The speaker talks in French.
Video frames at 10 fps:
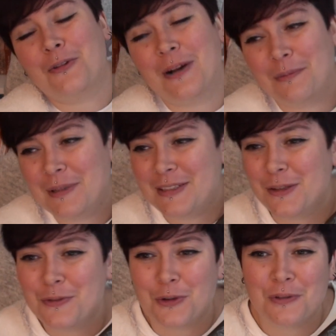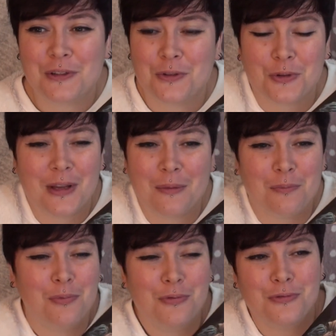quoi. Mais sauf qu'en fait je regarde
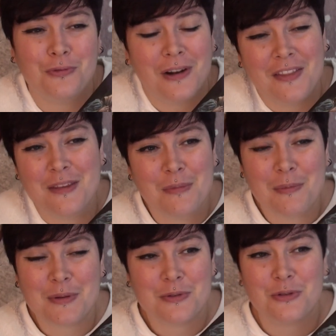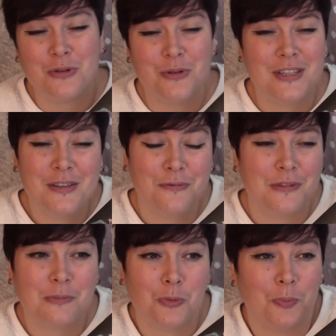plus souvent l'animé parce que je le kiffe,
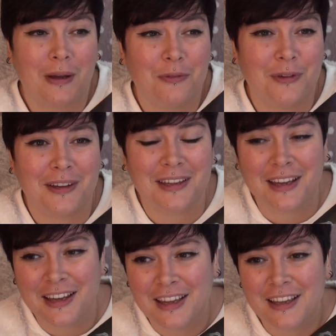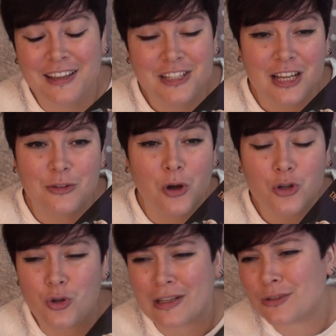c'est mon préféré et
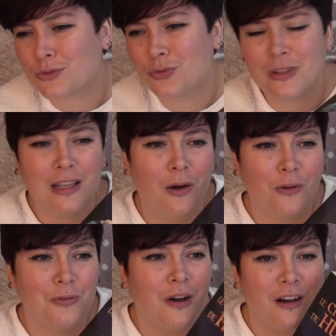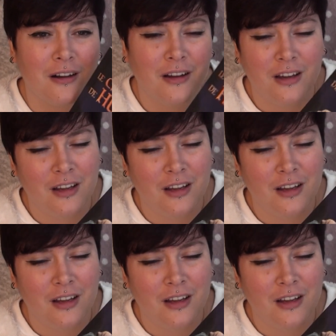j'adore, je le regarde dans toutes les langues. Enfin